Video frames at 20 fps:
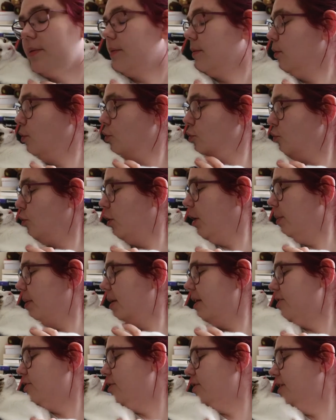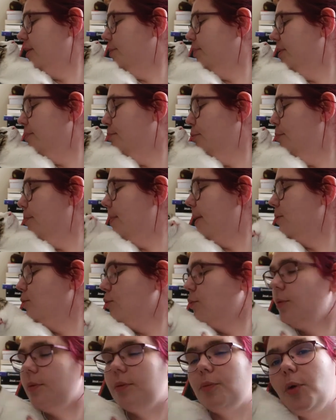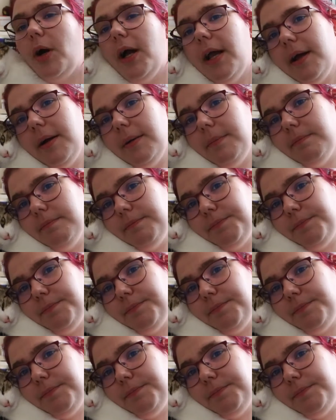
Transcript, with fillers: On le nourrit bien sans ces petits pupes à nous. Ouais, hein.